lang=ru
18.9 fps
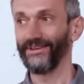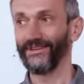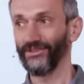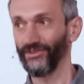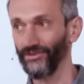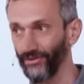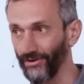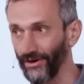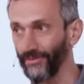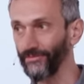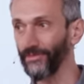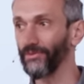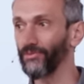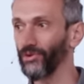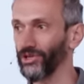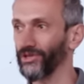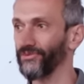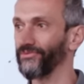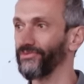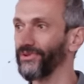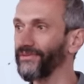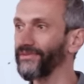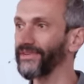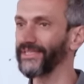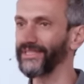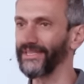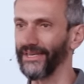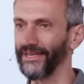Но мы можем
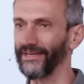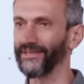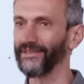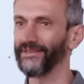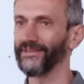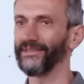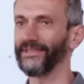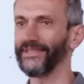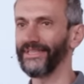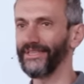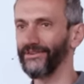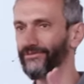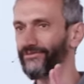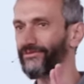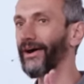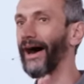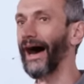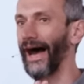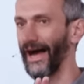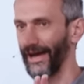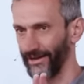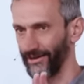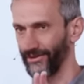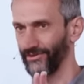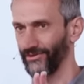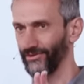вывести два